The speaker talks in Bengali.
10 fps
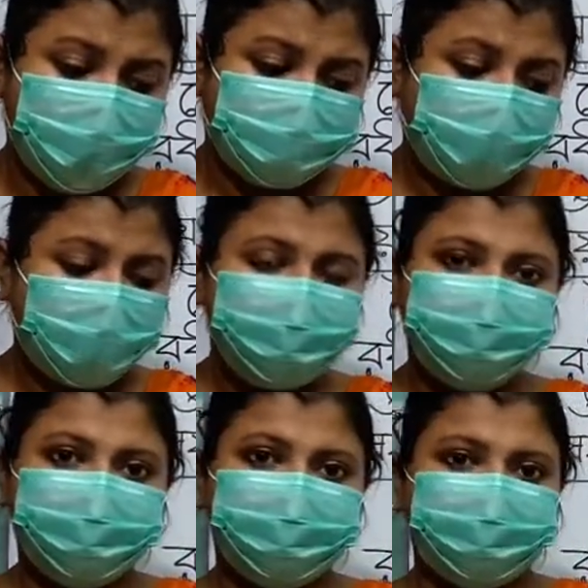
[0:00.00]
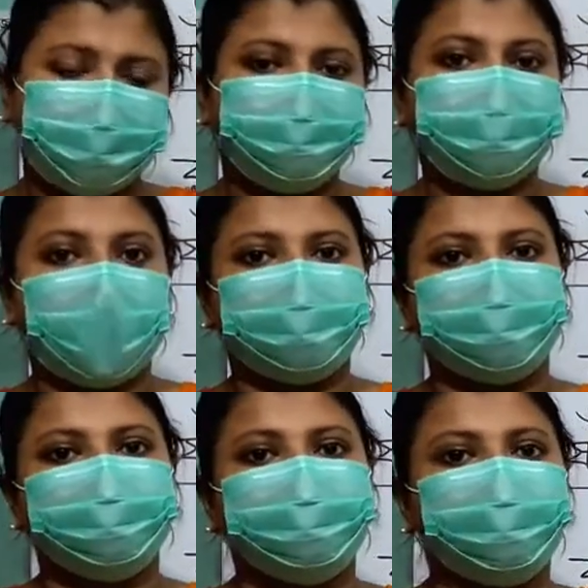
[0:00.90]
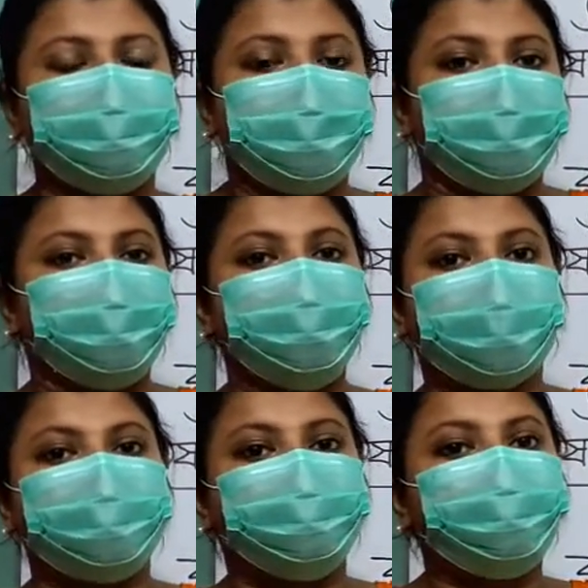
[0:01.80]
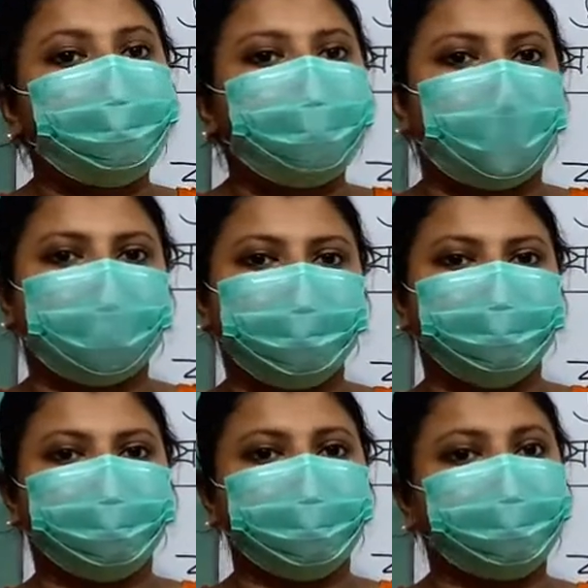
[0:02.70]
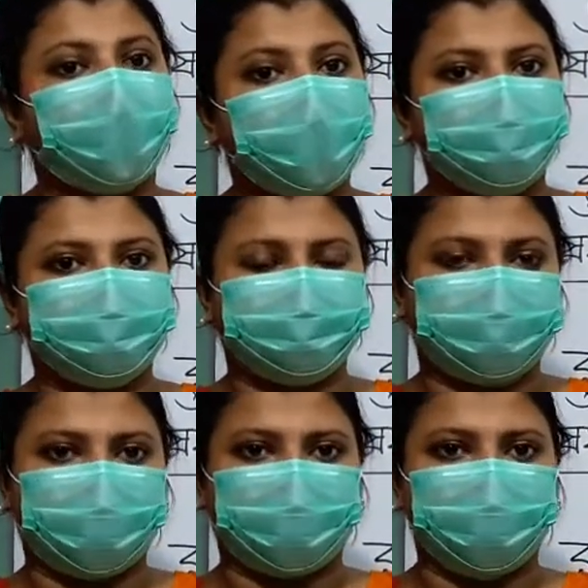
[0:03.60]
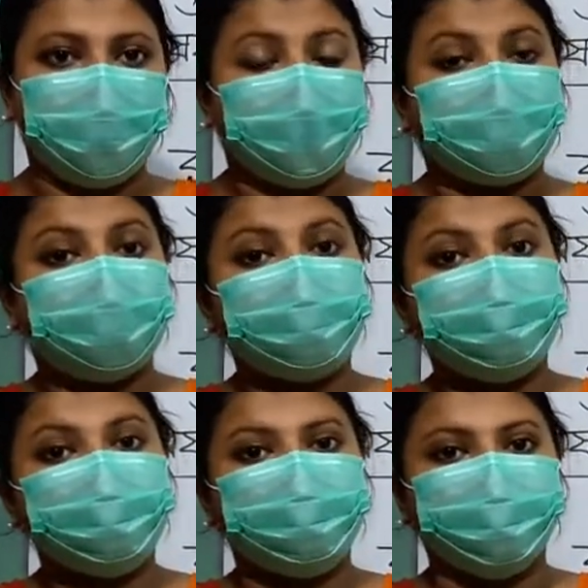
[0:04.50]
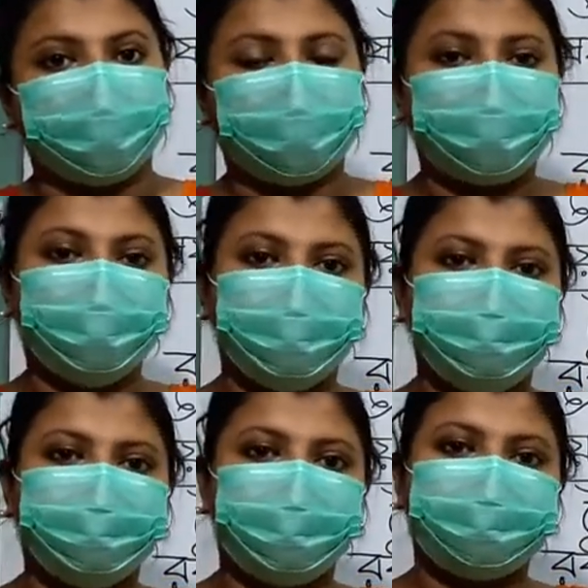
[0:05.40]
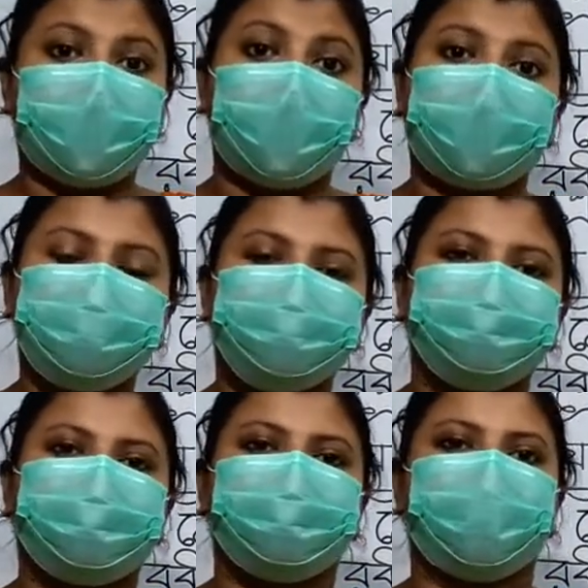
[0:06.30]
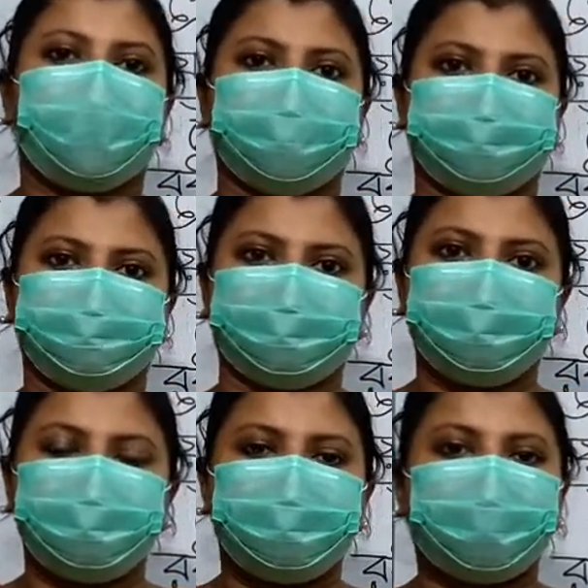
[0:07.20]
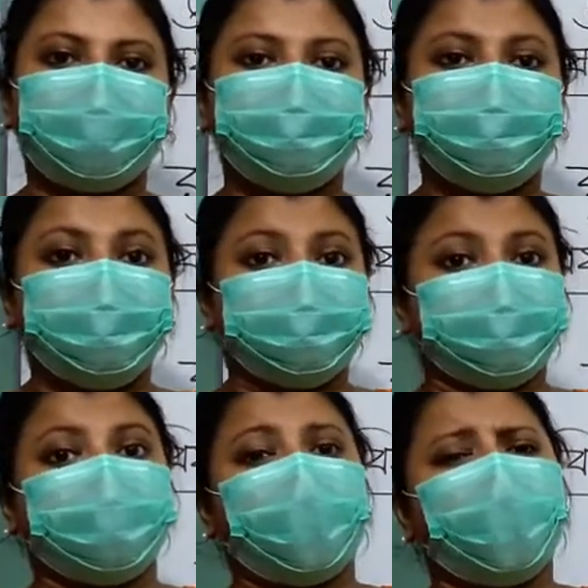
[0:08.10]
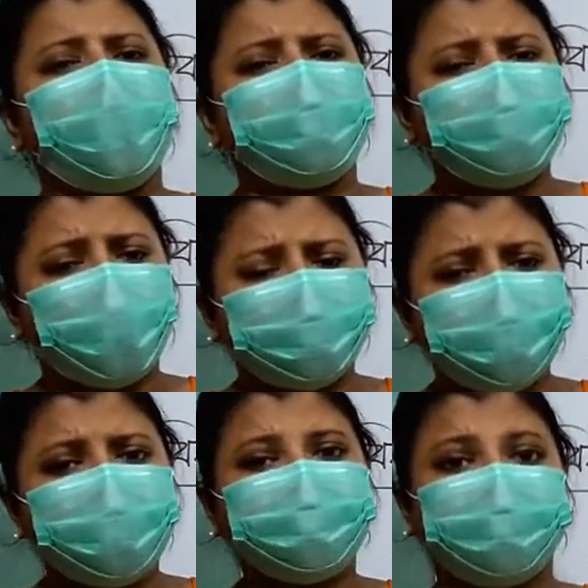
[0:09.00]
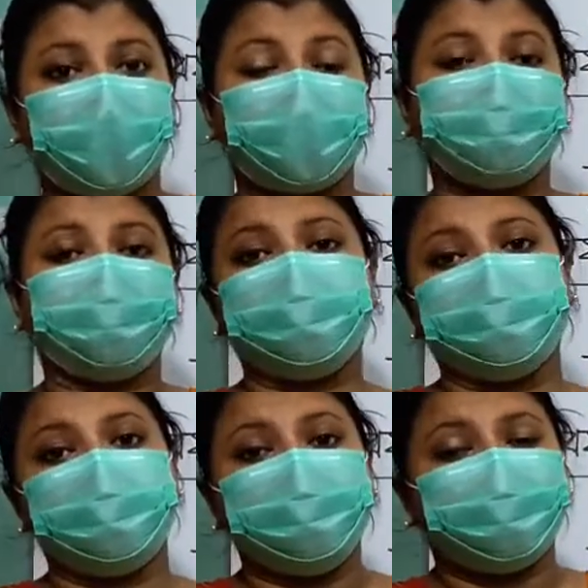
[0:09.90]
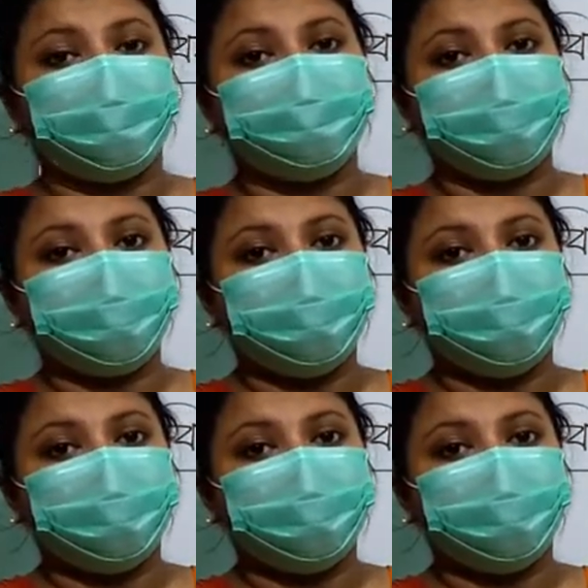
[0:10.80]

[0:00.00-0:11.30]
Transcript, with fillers: তাই জন্য দেখবে সাধারণত নৌকার দুই ধারে দুজন দাঁড় নিয়ে থাকে কিন্তু এখানে কবি বলছে একশোটা দাঁড় আঁটবে কেন যাতে আরও অনেক তাড়াতাড়ি কবি